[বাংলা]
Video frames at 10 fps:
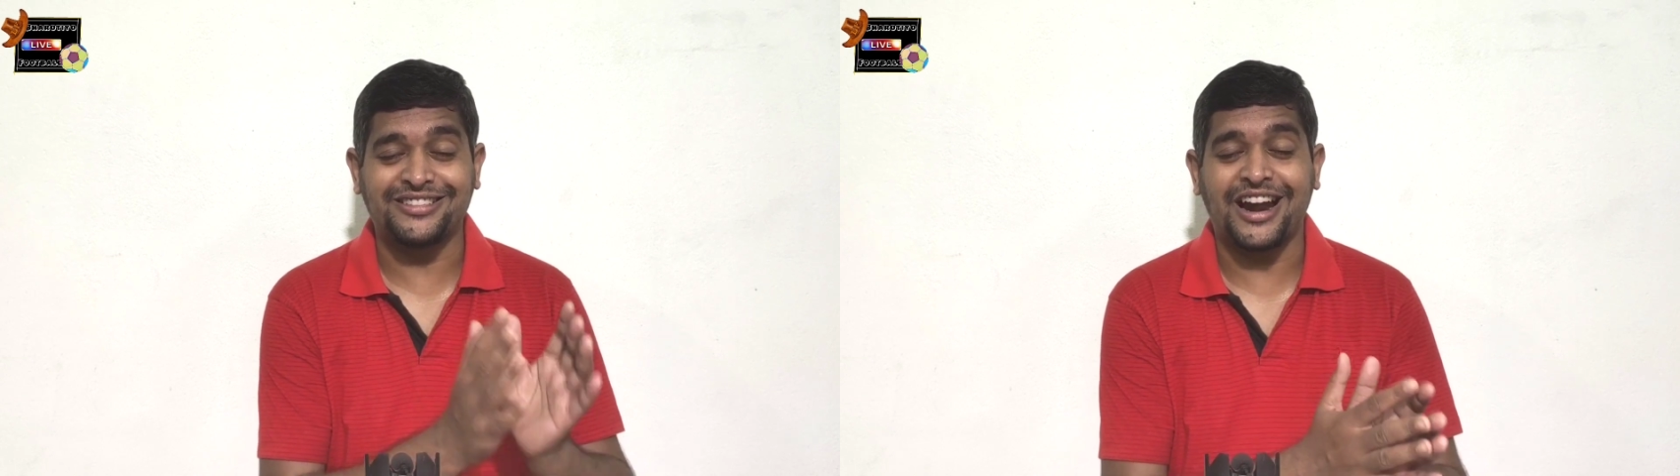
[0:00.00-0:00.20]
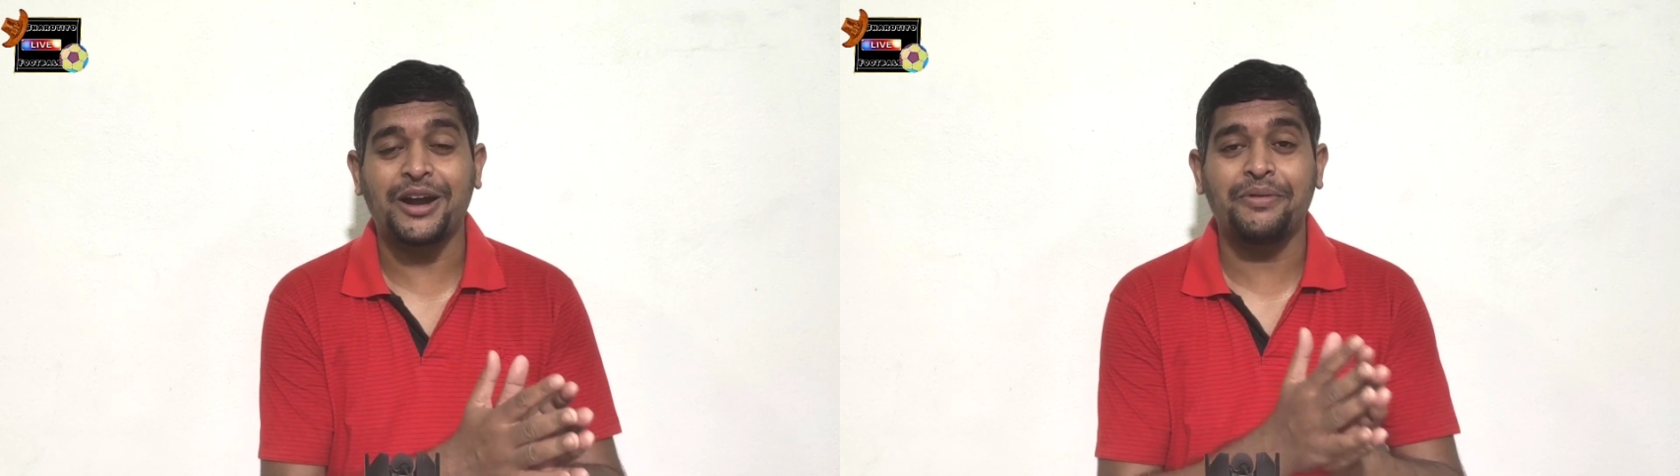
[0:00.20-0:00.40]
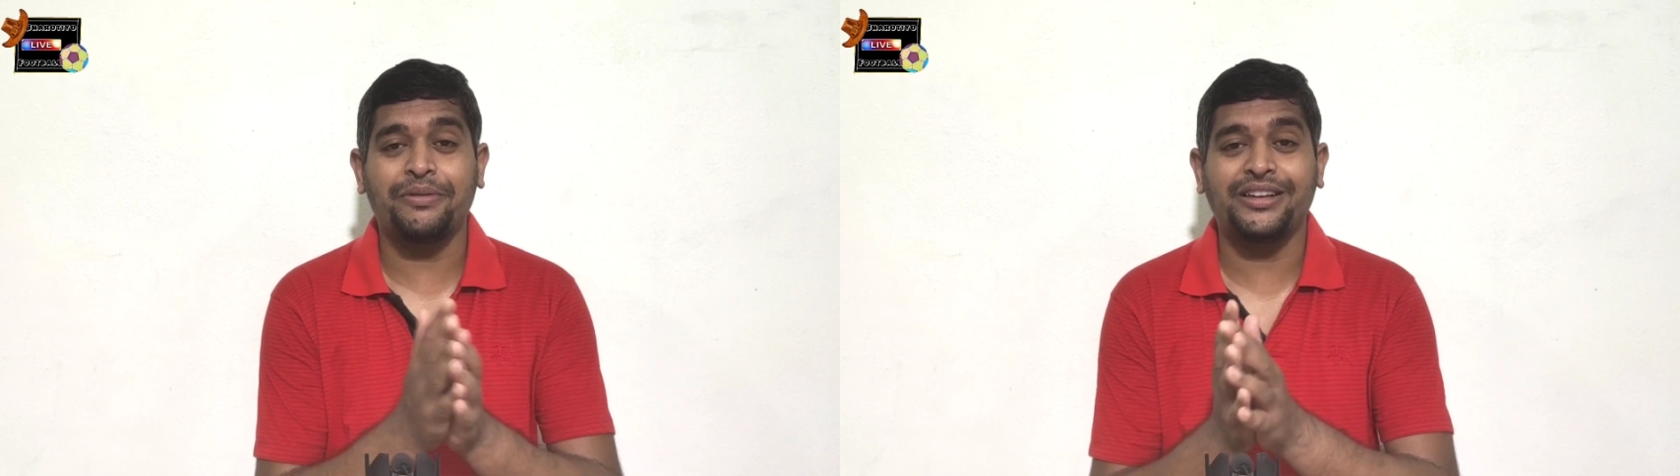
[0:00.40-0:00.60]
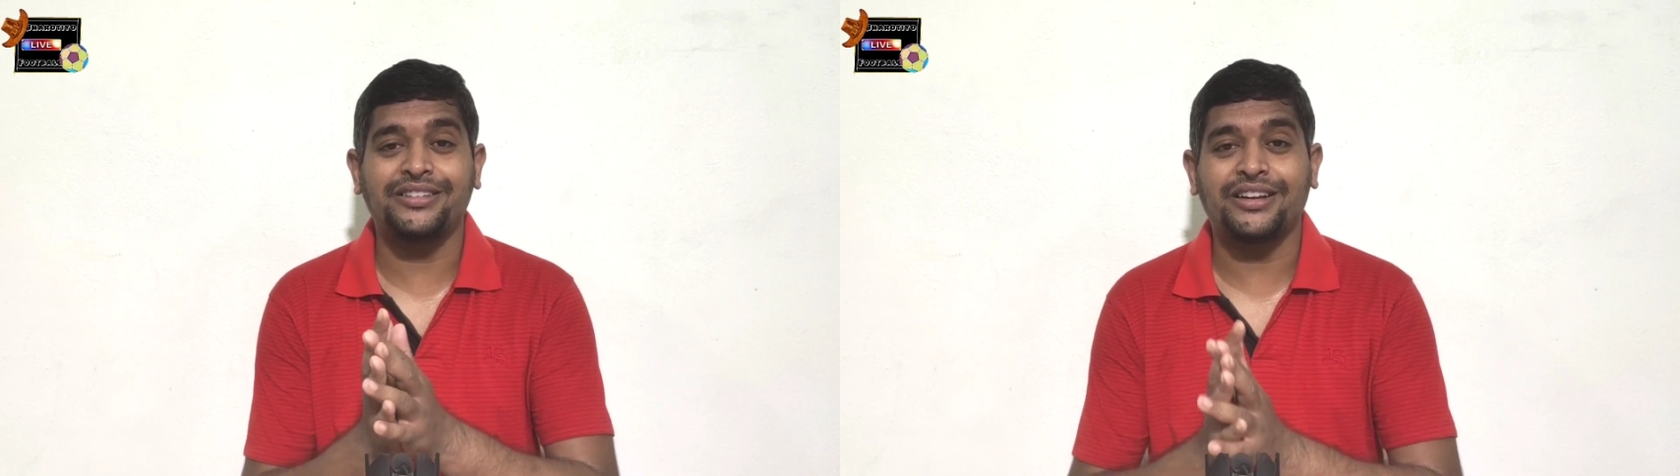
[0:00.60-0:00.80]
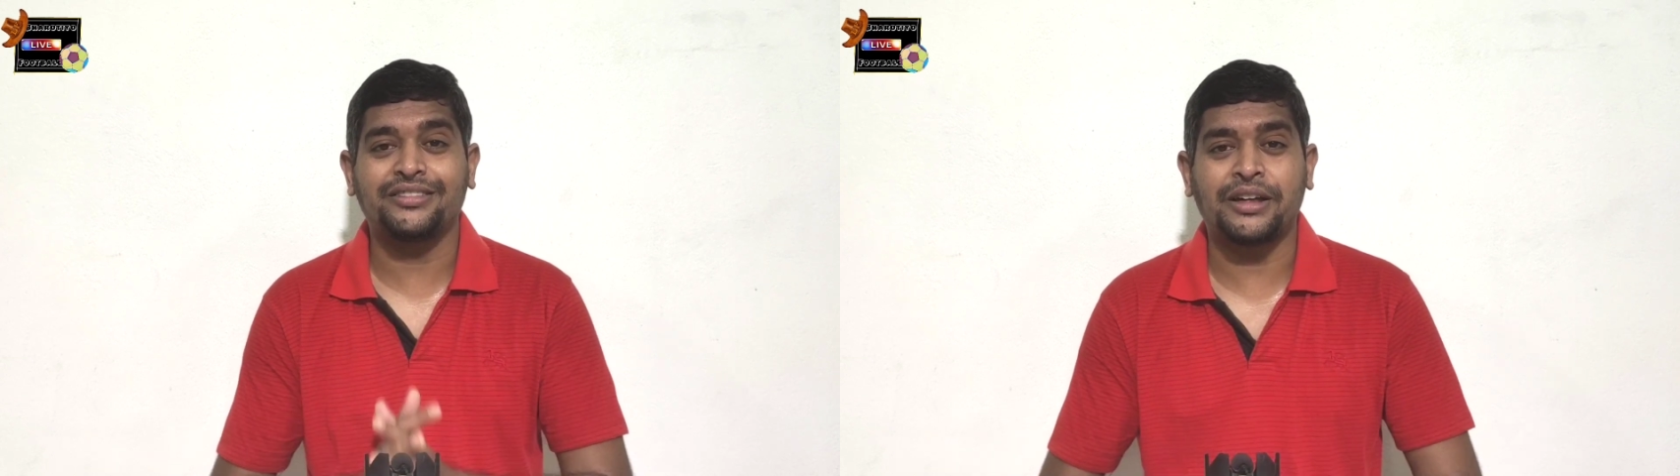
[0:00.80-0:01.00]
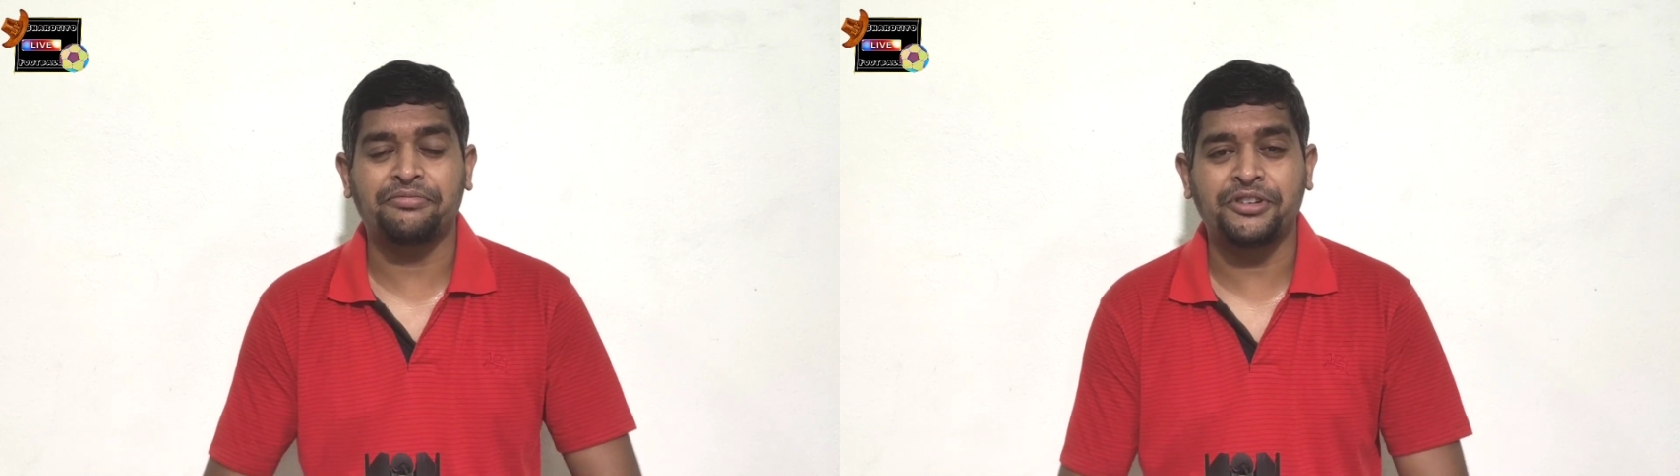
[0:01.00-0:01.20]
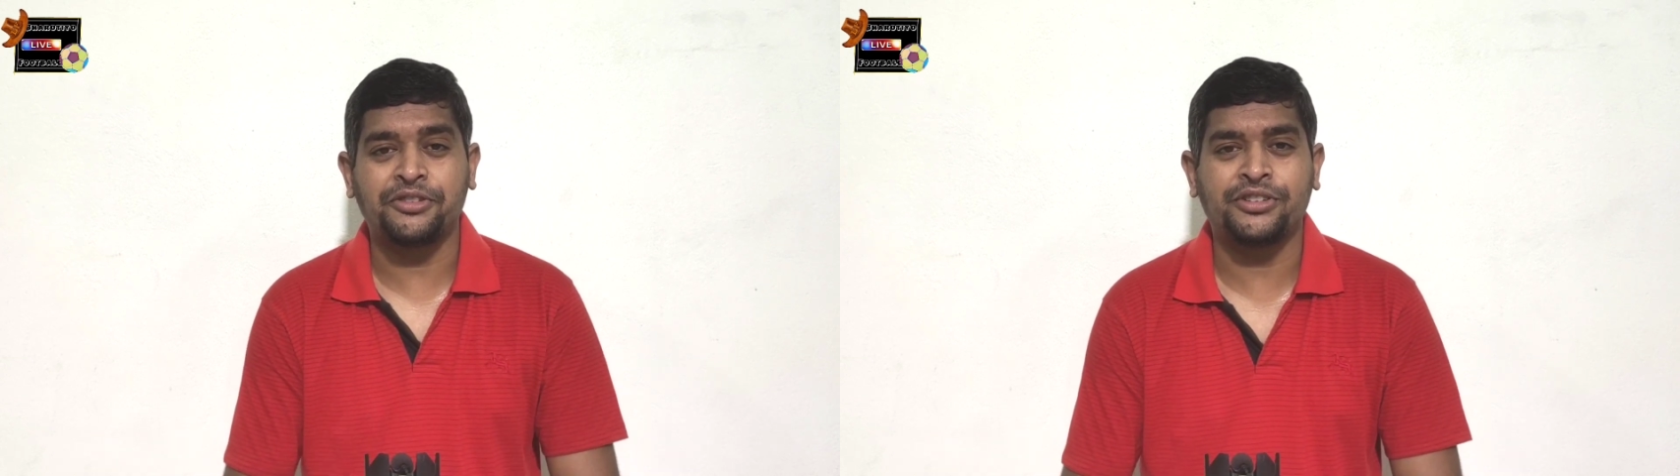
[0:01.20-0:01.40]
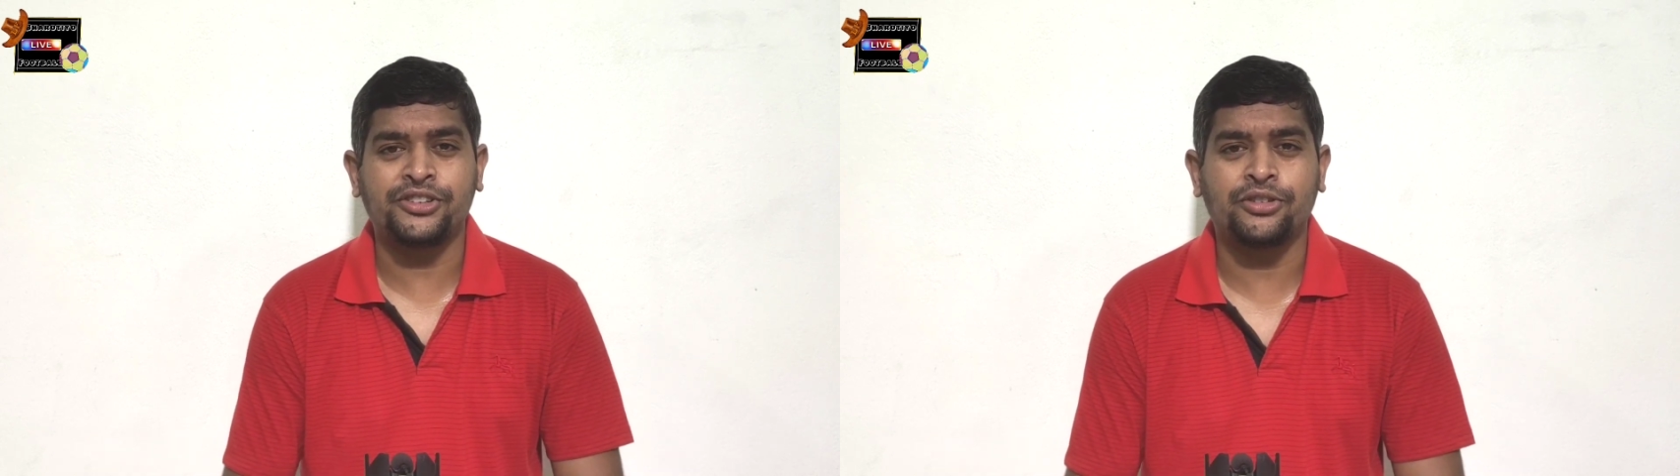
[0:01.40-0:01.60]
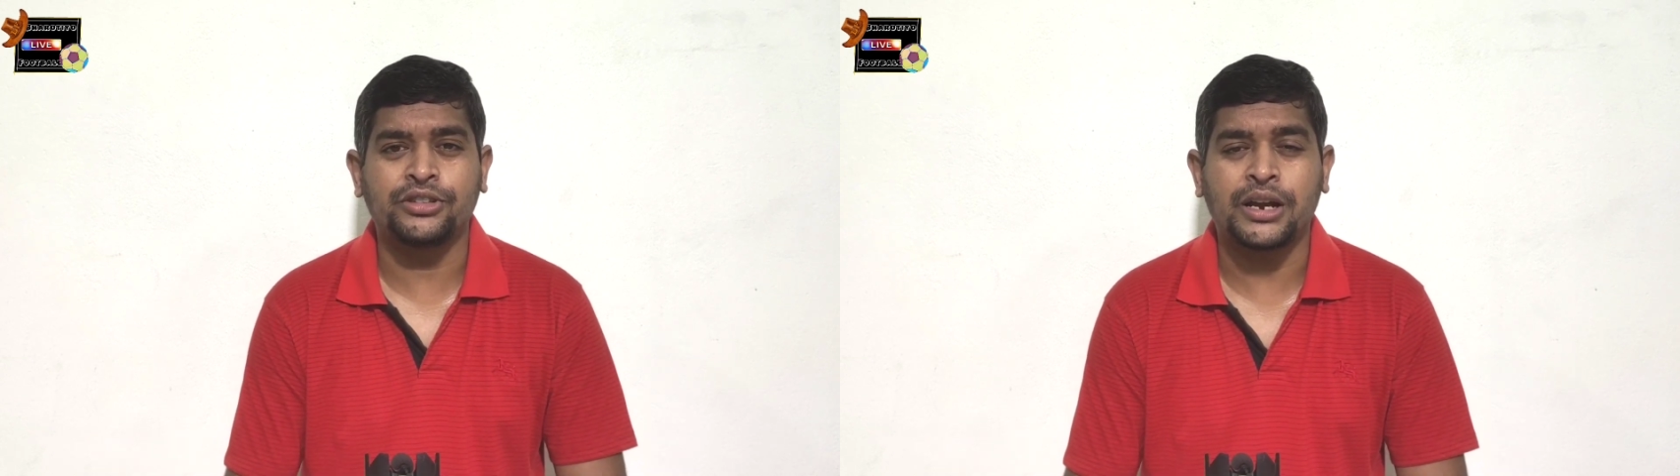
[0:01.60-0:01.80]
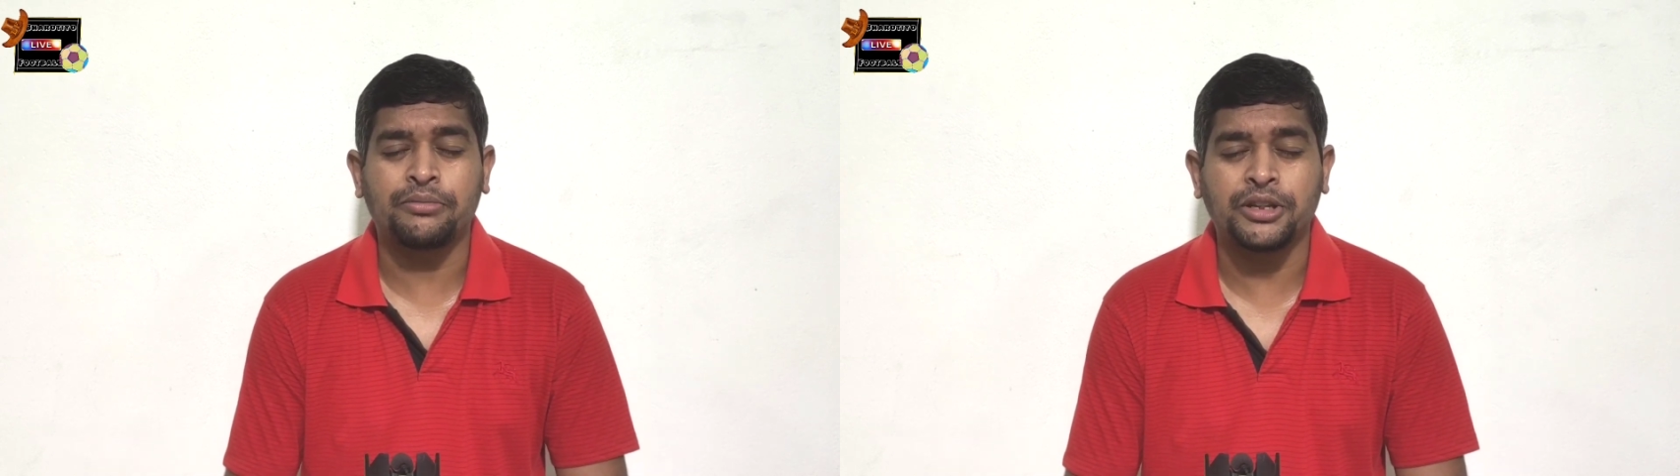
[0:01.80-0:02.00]
ডার্বি ম্যাচে যারা সাবস্টিটিউট ছিল
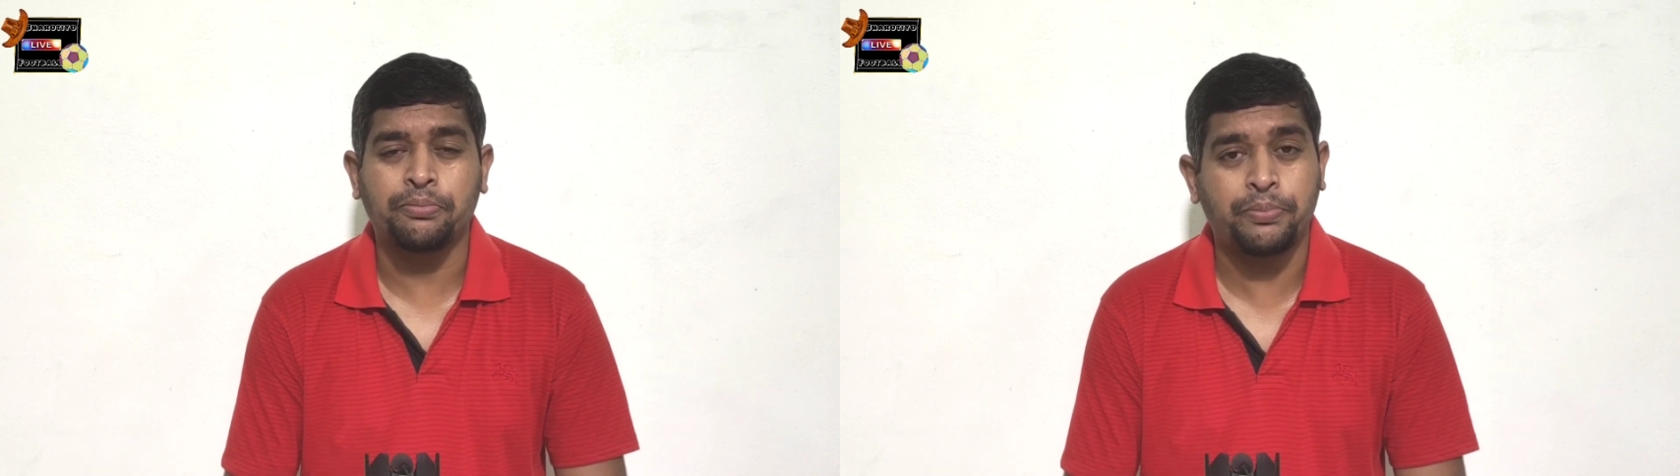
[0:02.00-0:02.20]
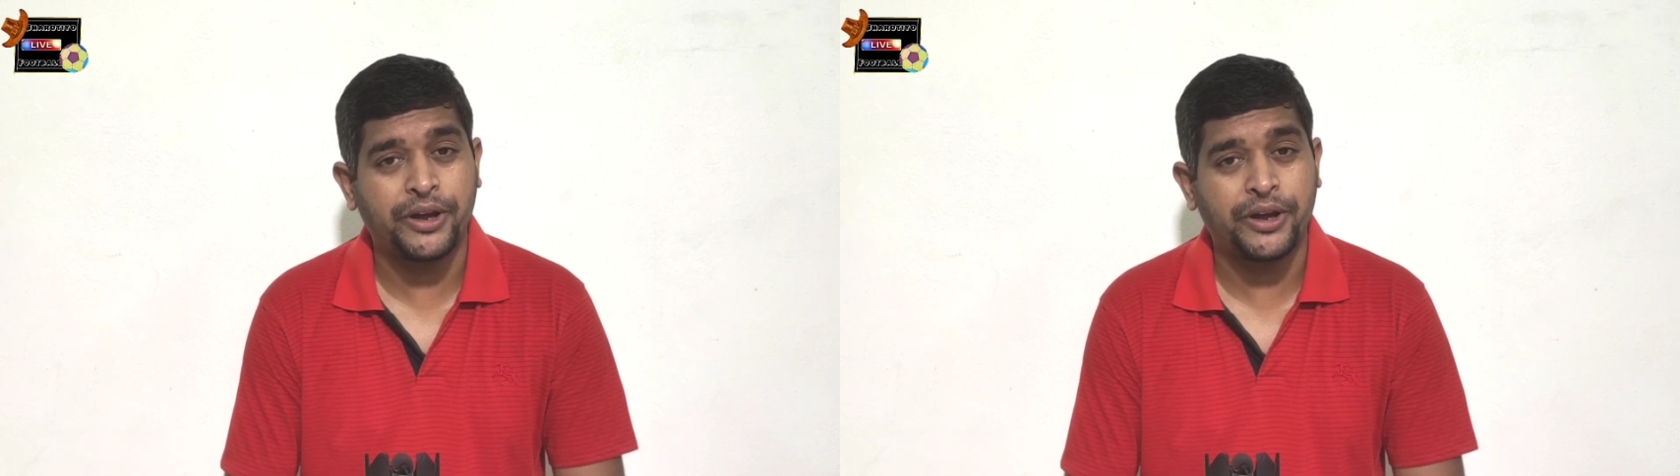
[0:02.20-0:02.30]
তার মধ্যে